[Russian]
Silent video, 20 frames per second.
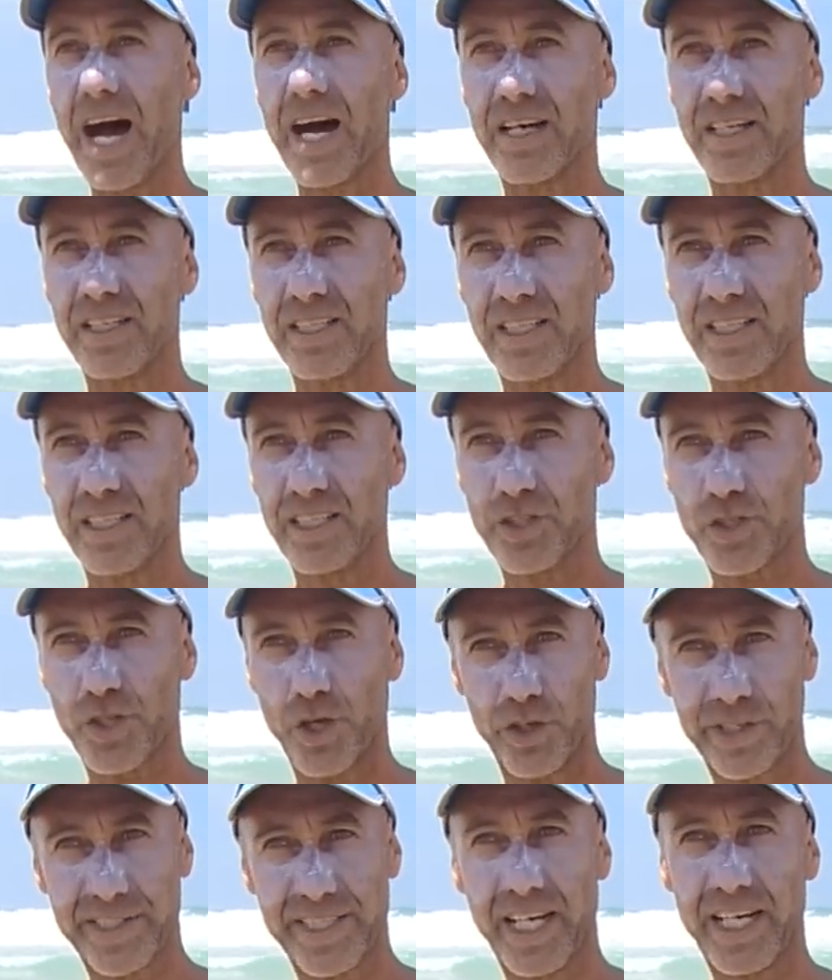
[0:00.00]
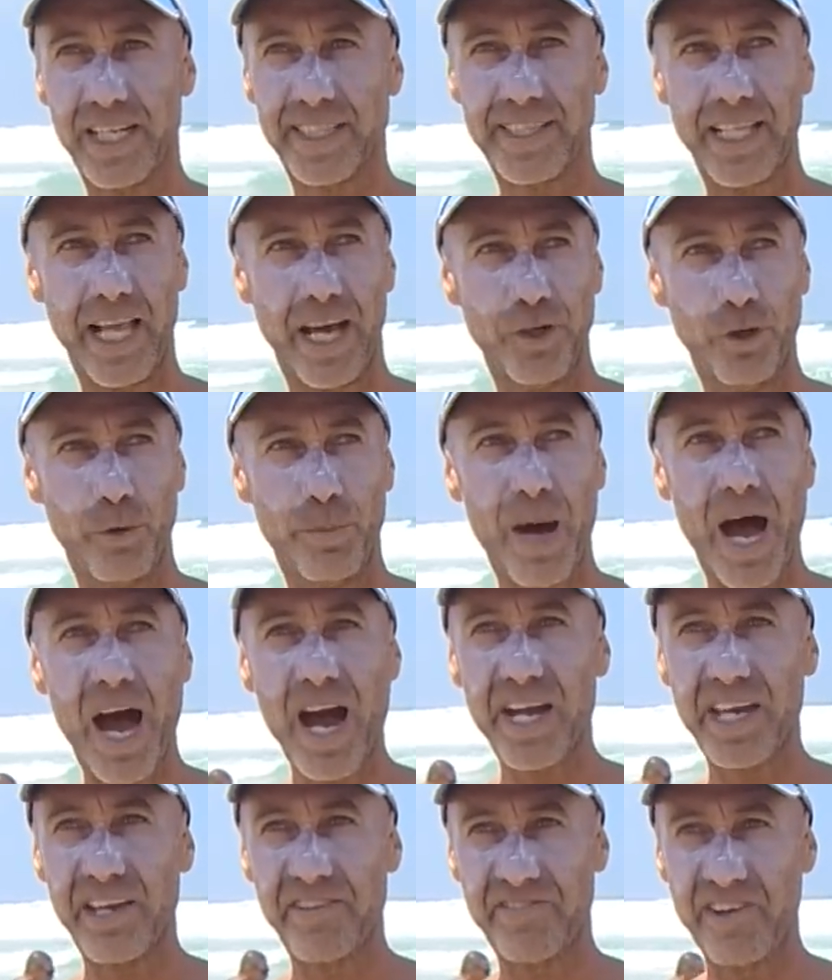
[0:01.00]
Июль и август – самые тяжелые
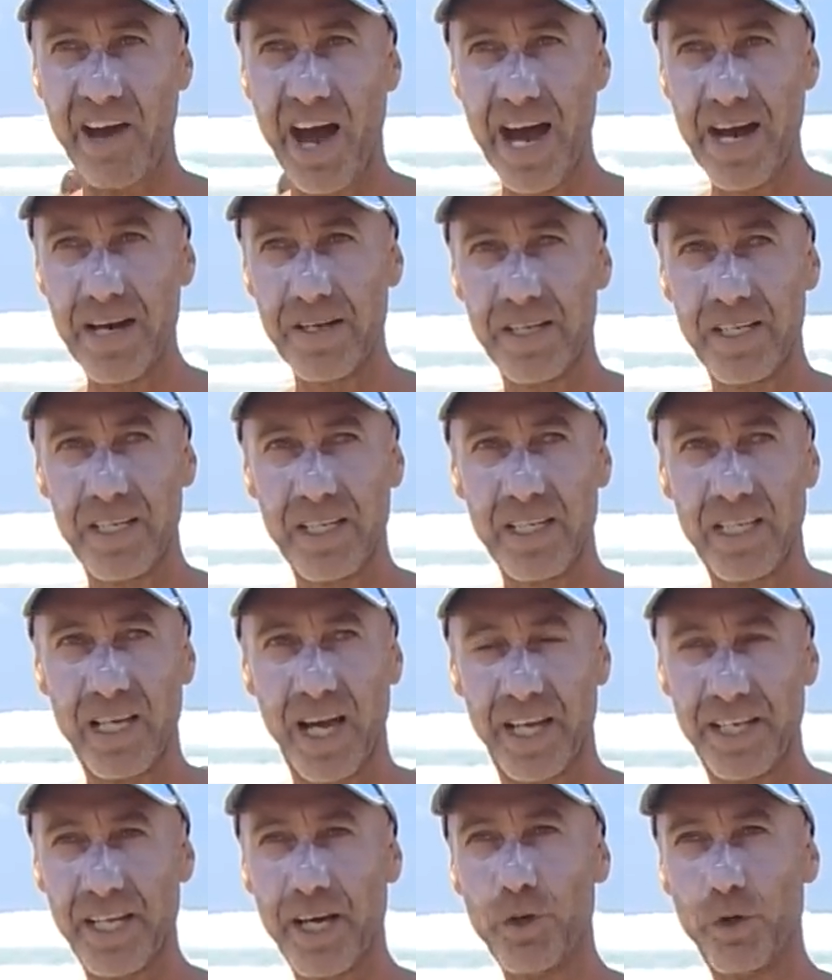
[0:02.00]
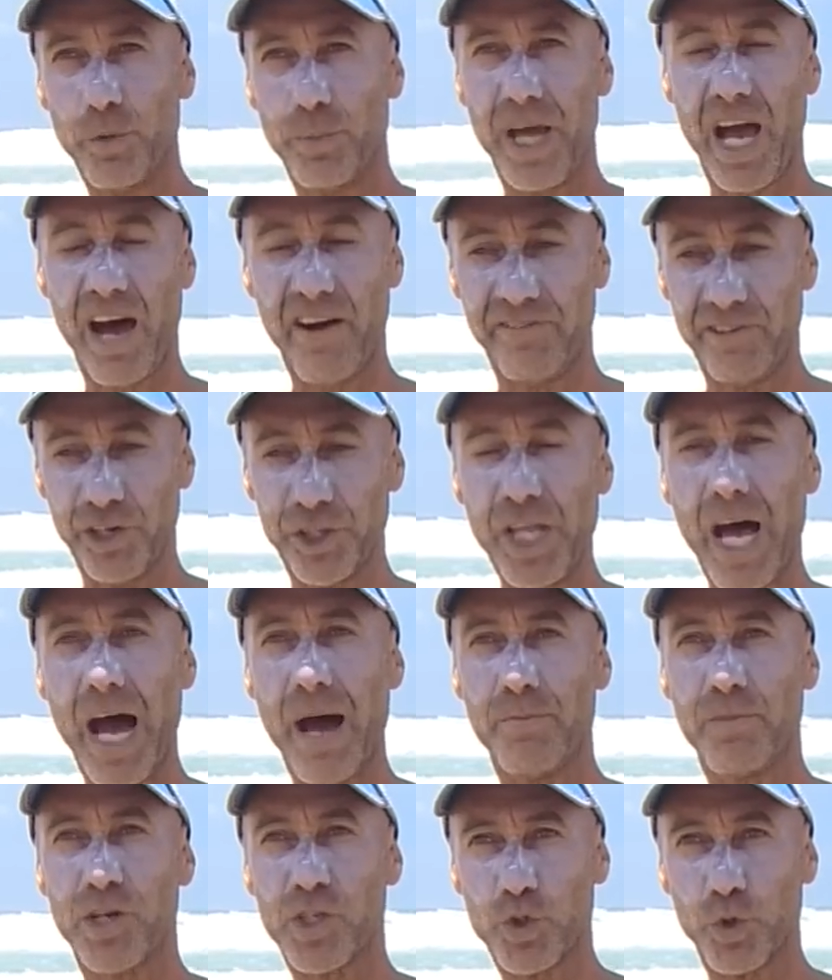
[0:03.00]
для нас месяцы. Море бурное, а
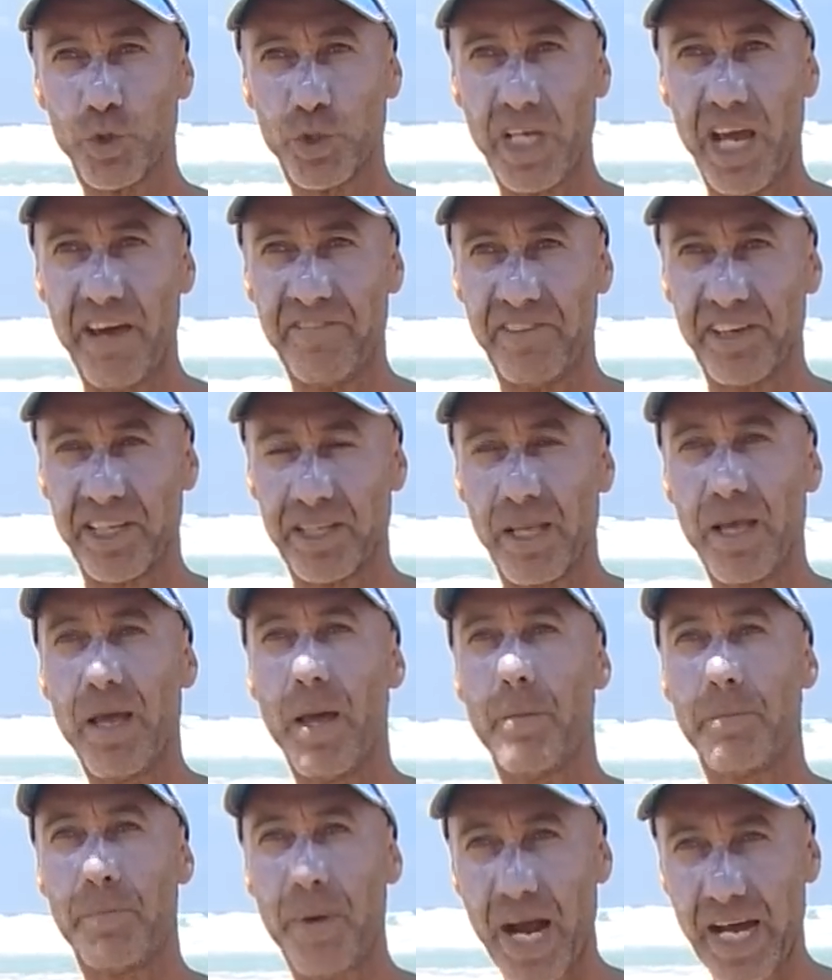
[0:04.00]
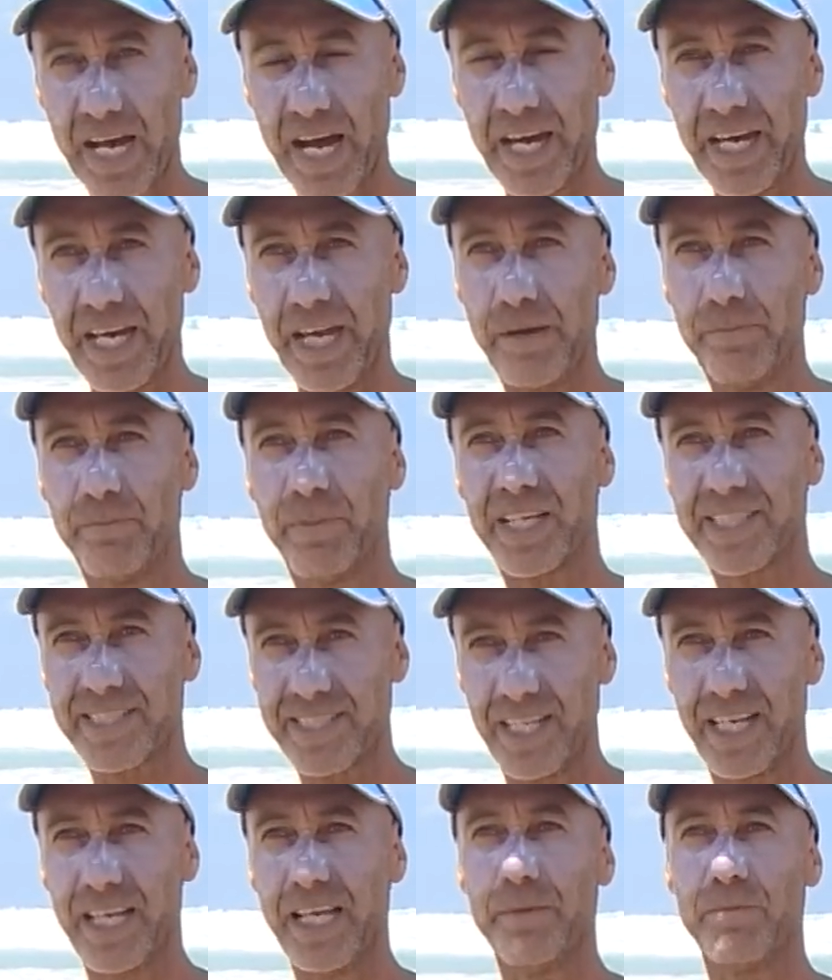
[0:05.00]
людей на пляже очень много.
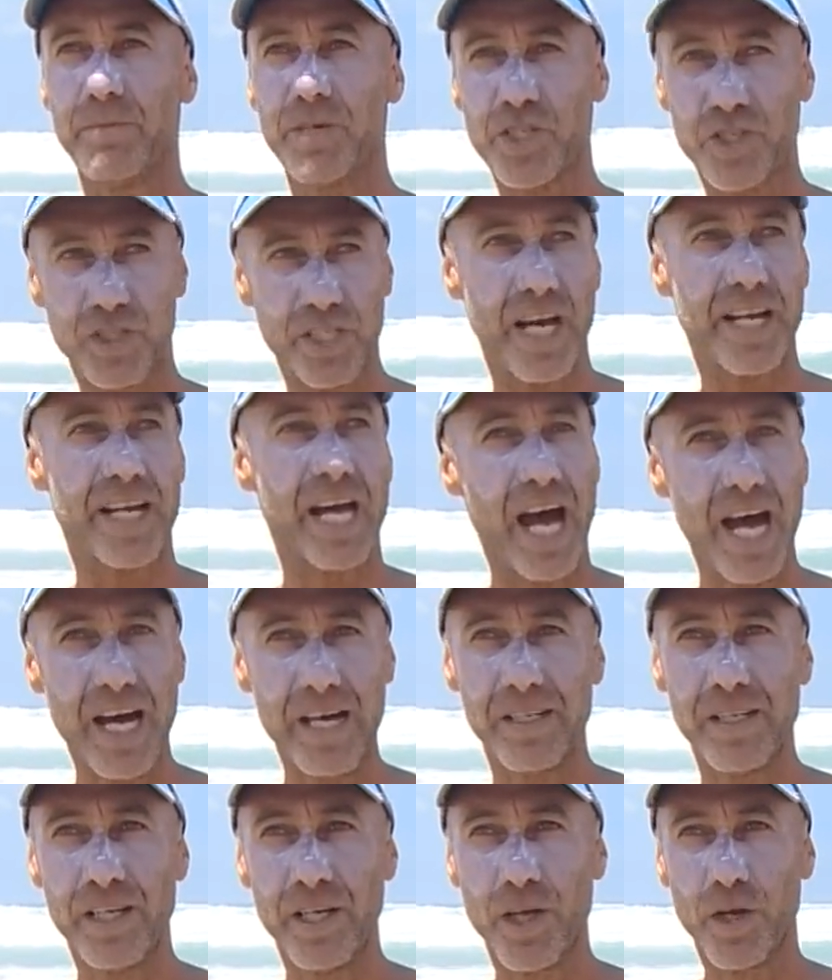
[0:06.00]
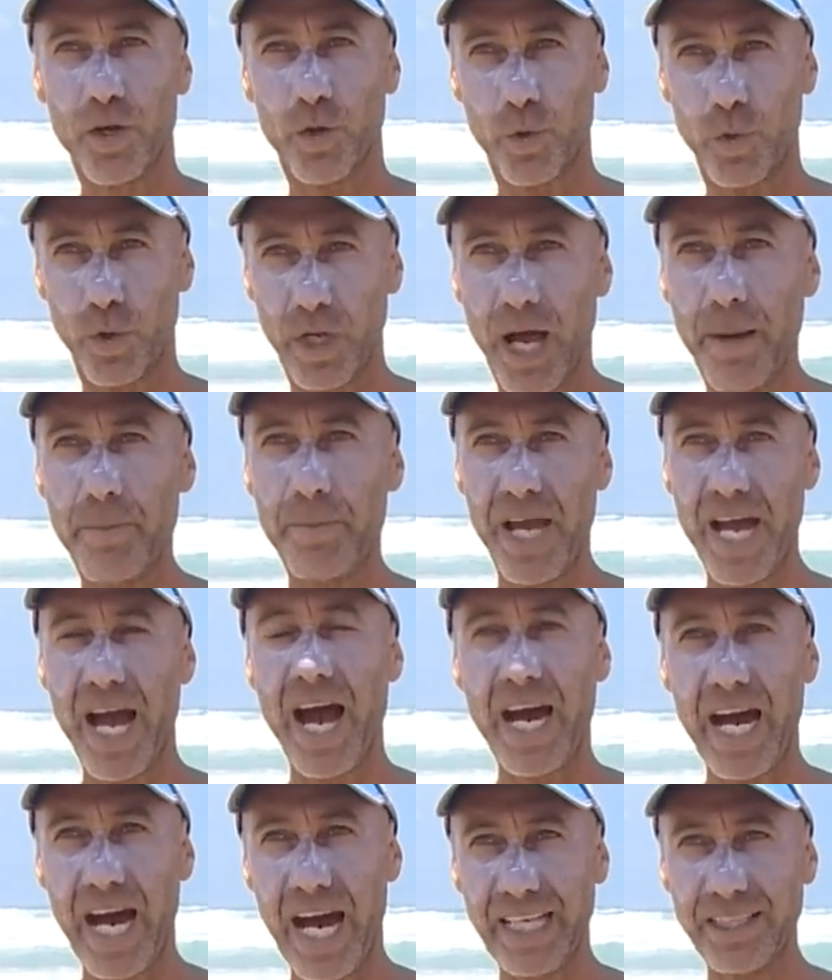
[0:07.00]
Будьте осторожны. Мы делаем все
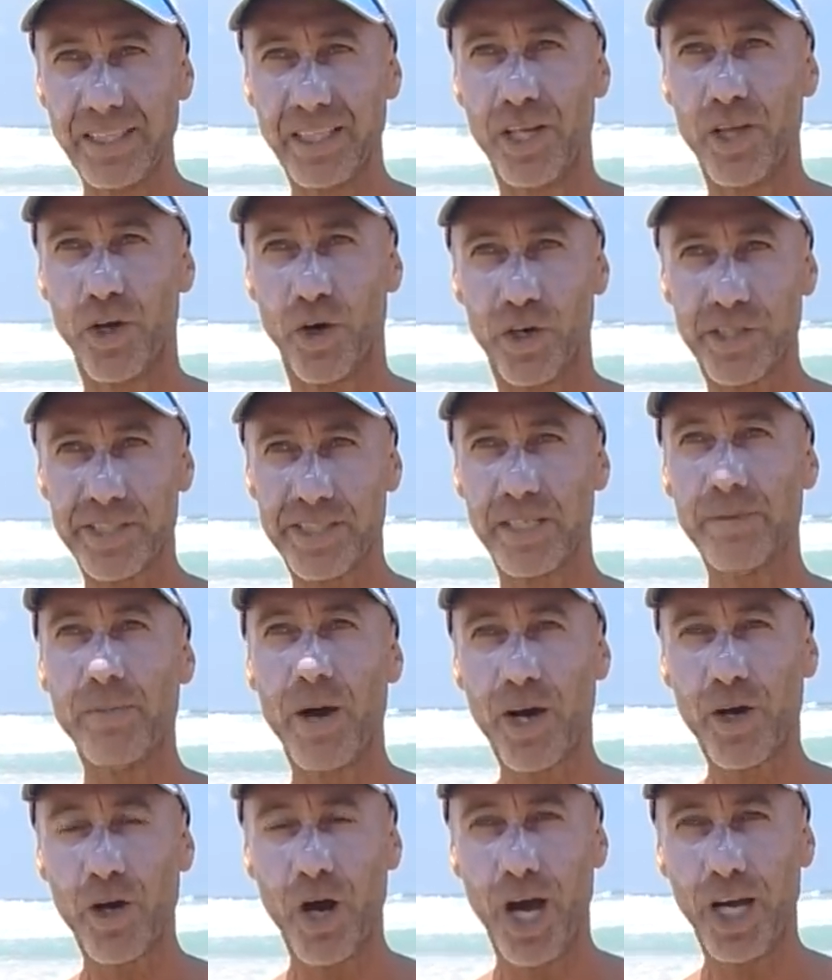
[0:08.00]
возможное, но можем не успеть.